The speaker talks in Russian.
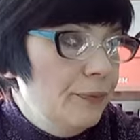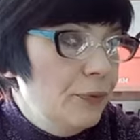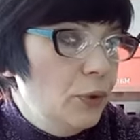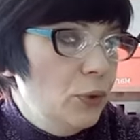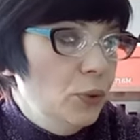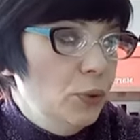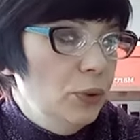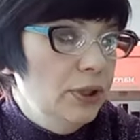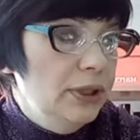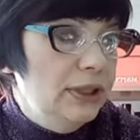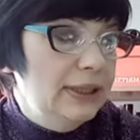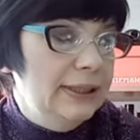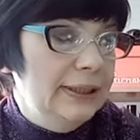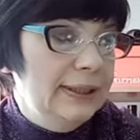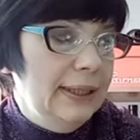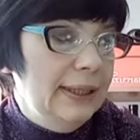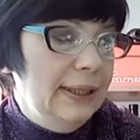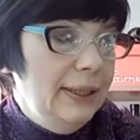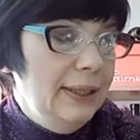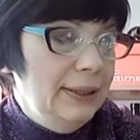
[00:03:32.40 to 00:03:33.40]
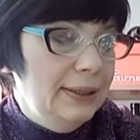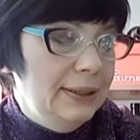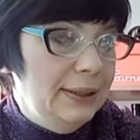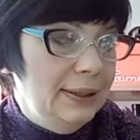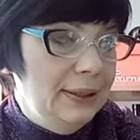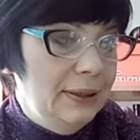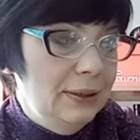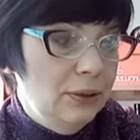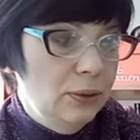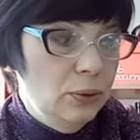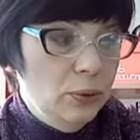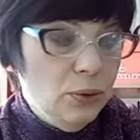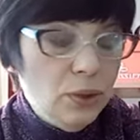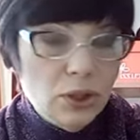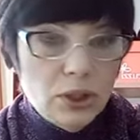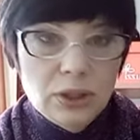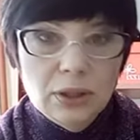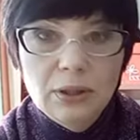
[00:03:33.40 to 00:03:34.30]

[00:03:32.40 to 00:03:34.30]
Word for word: То есть эти дрожжи